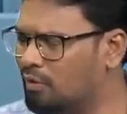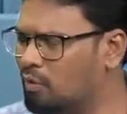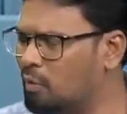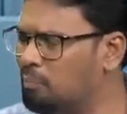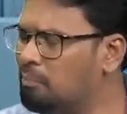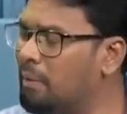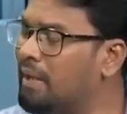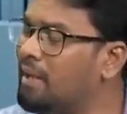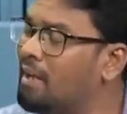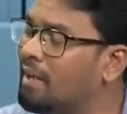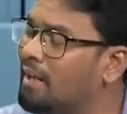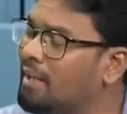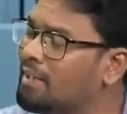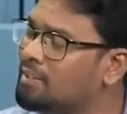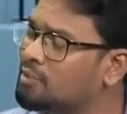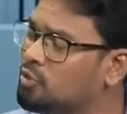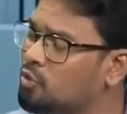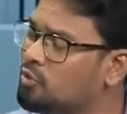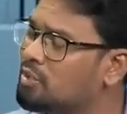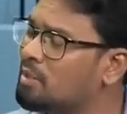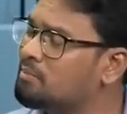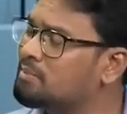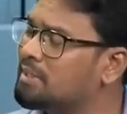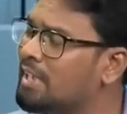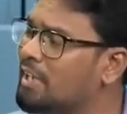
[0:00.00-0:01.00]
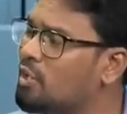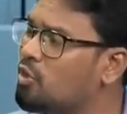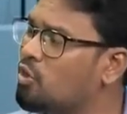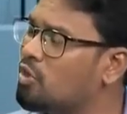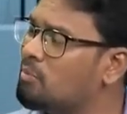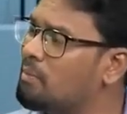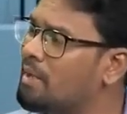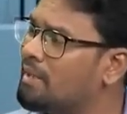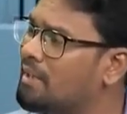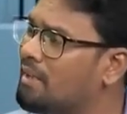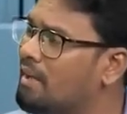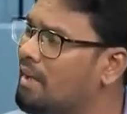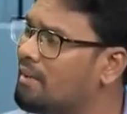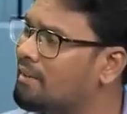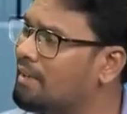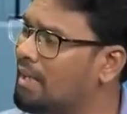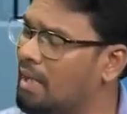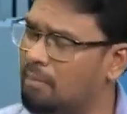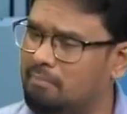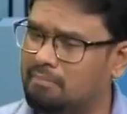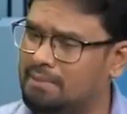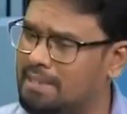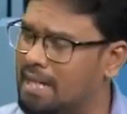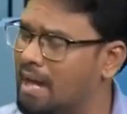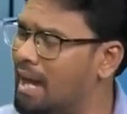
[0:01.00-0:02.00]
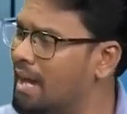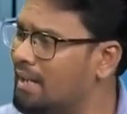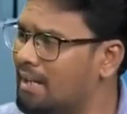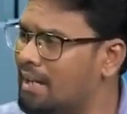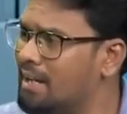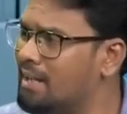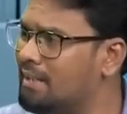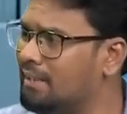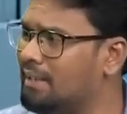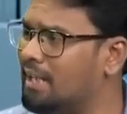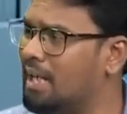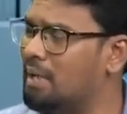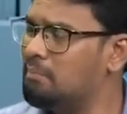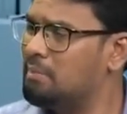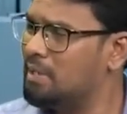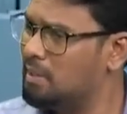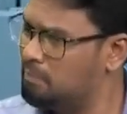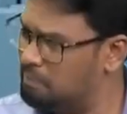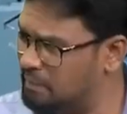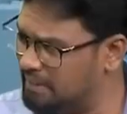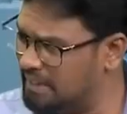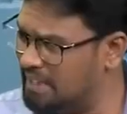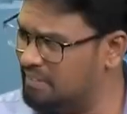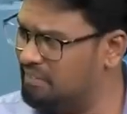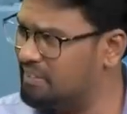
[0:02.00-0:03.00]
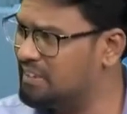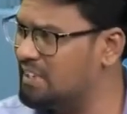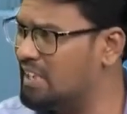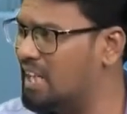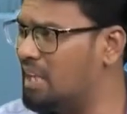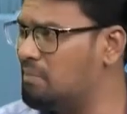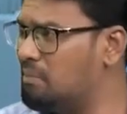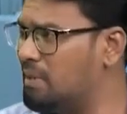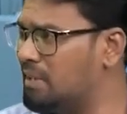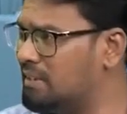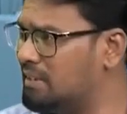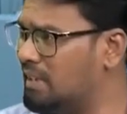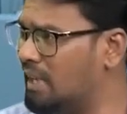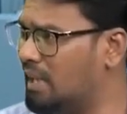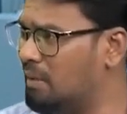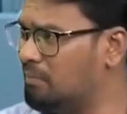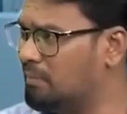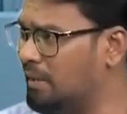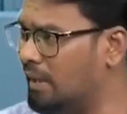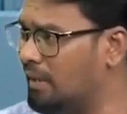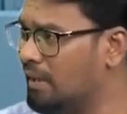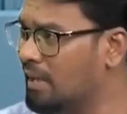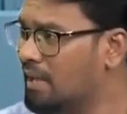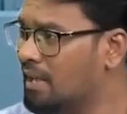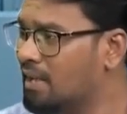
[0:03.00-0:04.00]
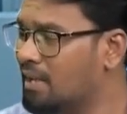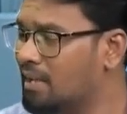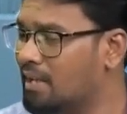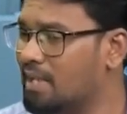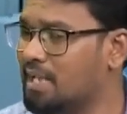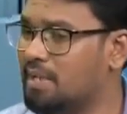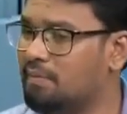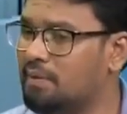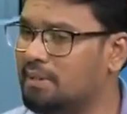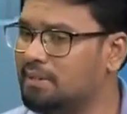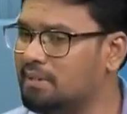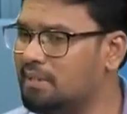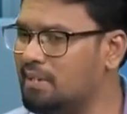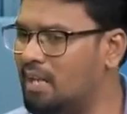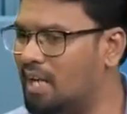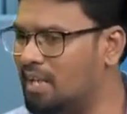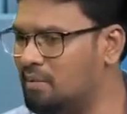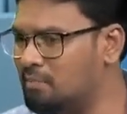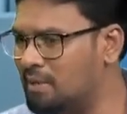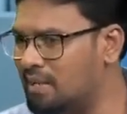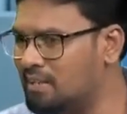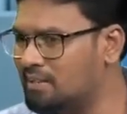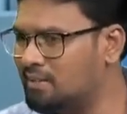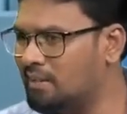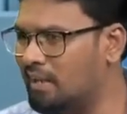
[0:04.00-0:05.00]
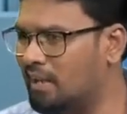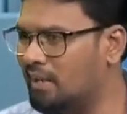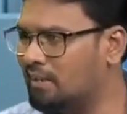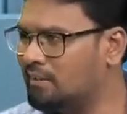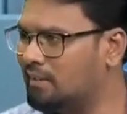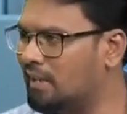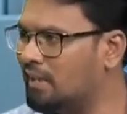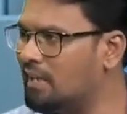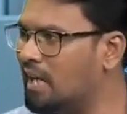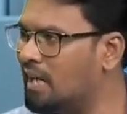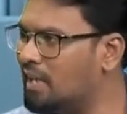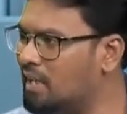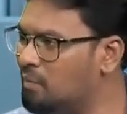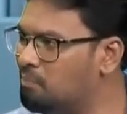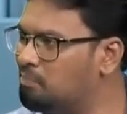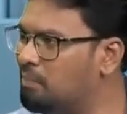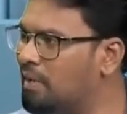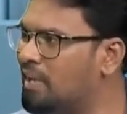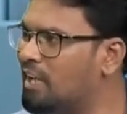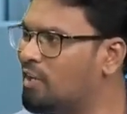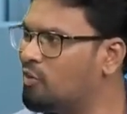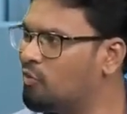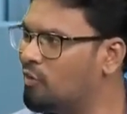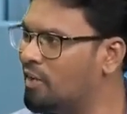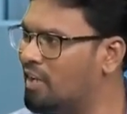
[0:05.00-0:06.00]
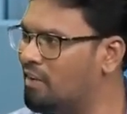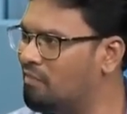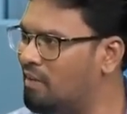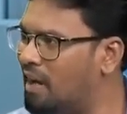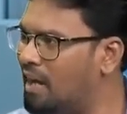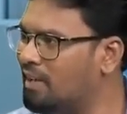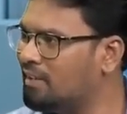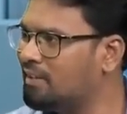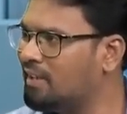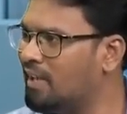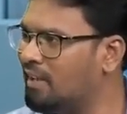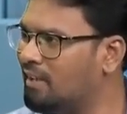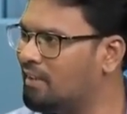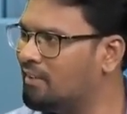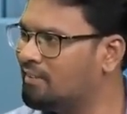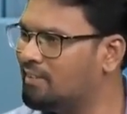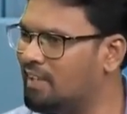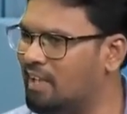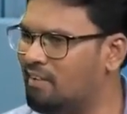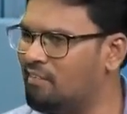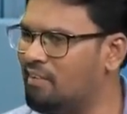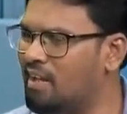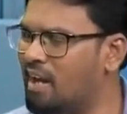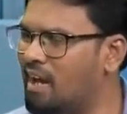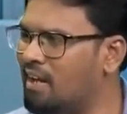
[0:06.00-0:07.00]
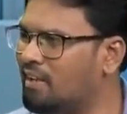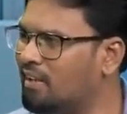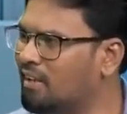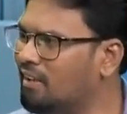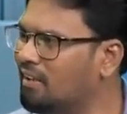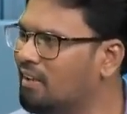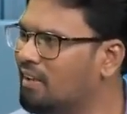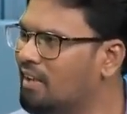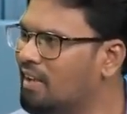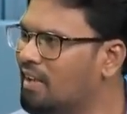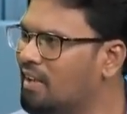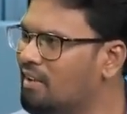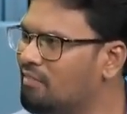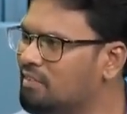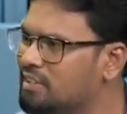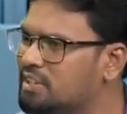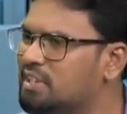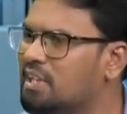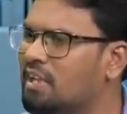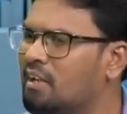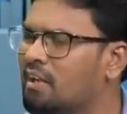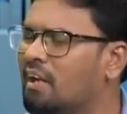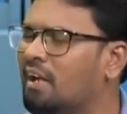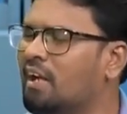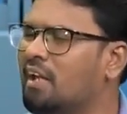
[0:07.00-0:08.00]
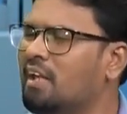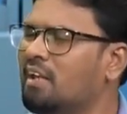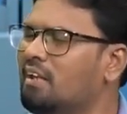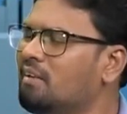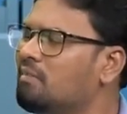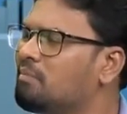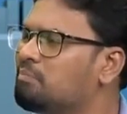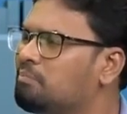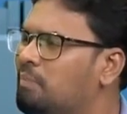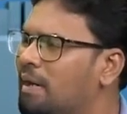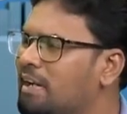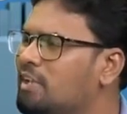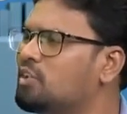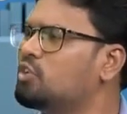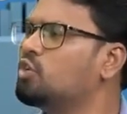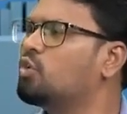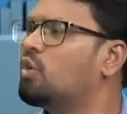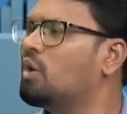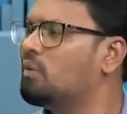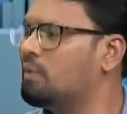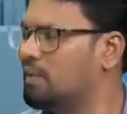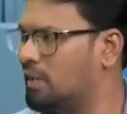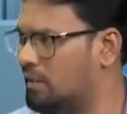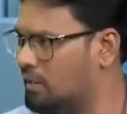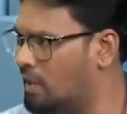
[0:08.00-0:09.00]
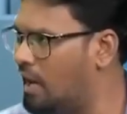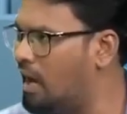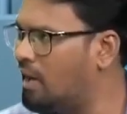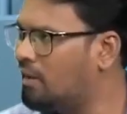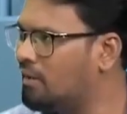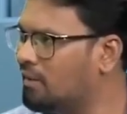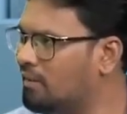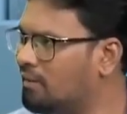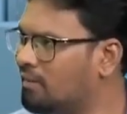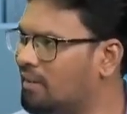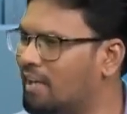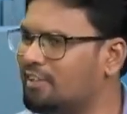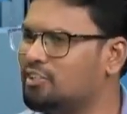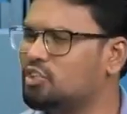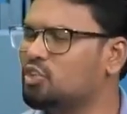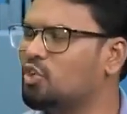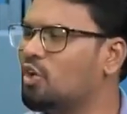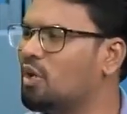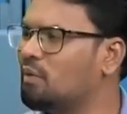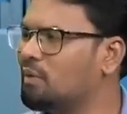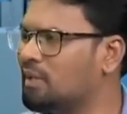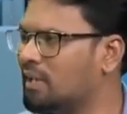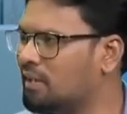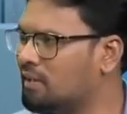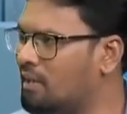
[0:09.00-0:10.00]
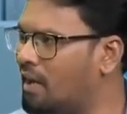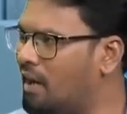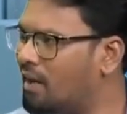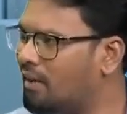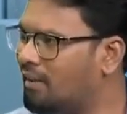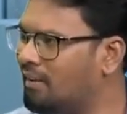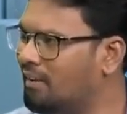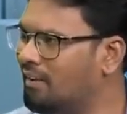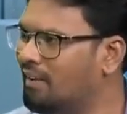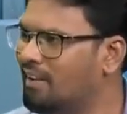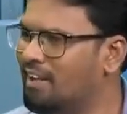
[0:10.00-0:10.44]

குப்பைகளை சுத்தம் செய்கிற ஒரு மனிதராக இருக்கலாம் யாராக இருக்கலாம் இருப்பது இருபத்தி நாலு தேலம் தான் இருபத்தி நாலு தேலத்தை நான் எப்படி என்னுடைய வாழ்க்கைக்கு தேவையான விஷயங்களை படித்துக்கொள்வதற்காக கற்றுக்கொள்வதற்காக